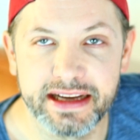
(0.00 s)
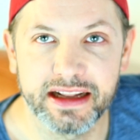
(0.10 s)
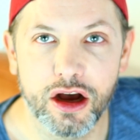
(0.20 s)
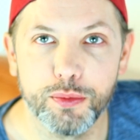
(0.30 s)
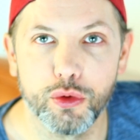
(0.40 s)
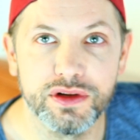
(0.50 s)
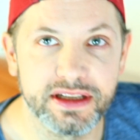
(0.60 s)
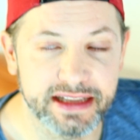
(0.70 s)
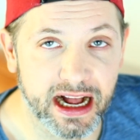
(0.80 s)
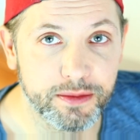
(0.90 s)
Ich glaube, uns
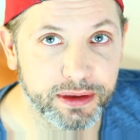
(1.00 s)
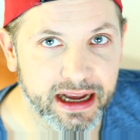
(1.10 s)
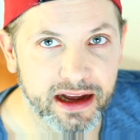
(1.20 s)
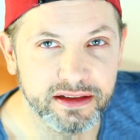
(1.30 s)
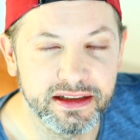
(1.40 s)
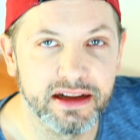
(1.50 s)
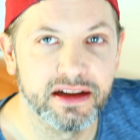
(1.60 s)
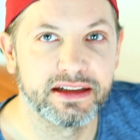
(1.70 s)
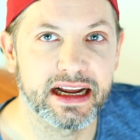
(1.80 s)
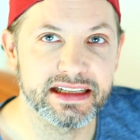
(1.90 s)
ist allen bekannt,
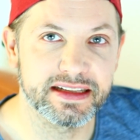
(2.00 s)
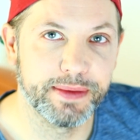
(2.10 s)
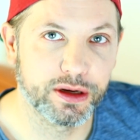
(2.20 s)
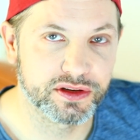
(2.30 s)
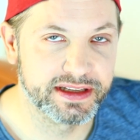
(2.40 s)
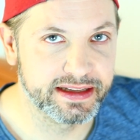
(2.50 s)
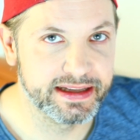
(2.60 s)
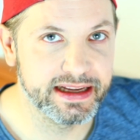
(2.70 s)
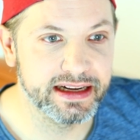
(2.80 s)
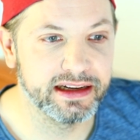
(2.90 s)
dass
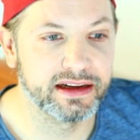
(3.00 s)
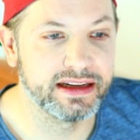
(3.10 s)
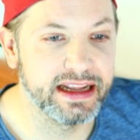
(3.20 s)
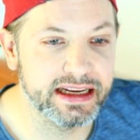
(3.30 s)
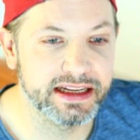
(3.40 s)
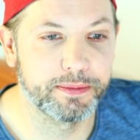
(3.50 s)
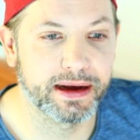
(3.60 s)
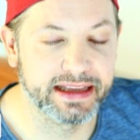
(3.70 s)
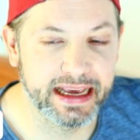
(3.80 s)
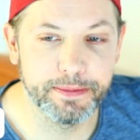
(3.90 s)
Minoxidil nicht
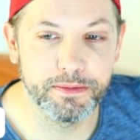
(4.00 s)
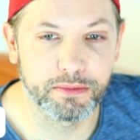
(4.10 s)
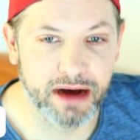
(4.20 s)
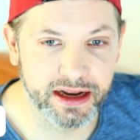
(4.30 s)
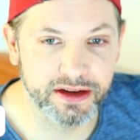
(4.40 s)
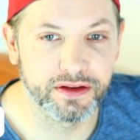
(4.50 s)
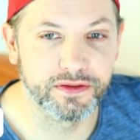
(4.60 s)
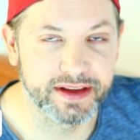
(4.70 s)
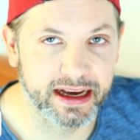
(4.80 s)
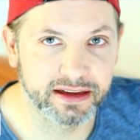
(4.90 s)
bei jedem Mann
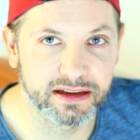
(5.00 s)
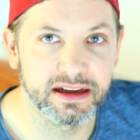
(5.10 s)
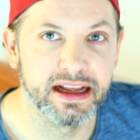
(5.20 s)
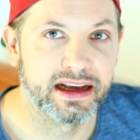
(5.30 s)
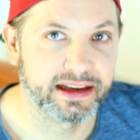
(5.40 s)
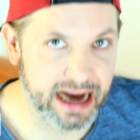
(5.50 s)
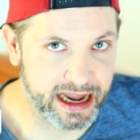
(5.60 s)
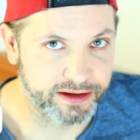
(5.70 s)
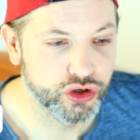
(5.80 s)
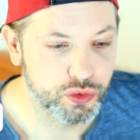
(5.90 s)
wirken kann.